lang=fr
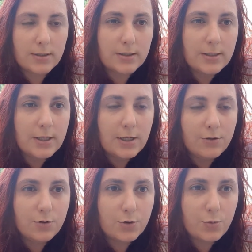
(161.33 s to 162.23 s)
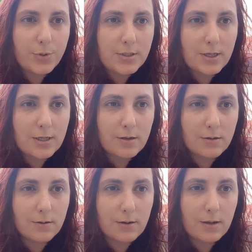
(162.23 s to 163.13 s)
Euh, donc je pense
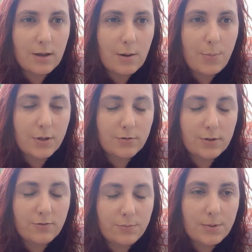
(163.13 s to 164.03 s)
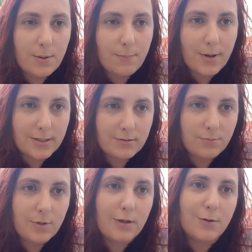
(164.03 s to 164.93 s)
qu'elle personnifie bien
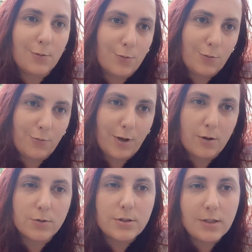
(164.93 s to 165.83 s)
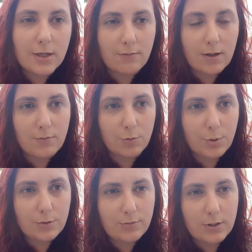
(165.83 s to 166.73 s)
Matt, mais on verra aussi qu'elle va
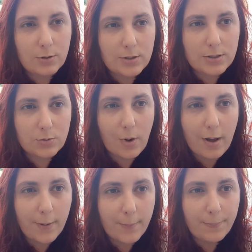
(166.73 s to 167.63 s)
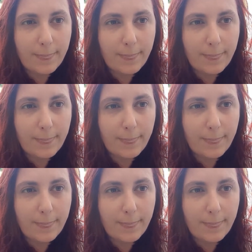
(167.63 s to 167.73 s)
évoluer au fil de l'histoire.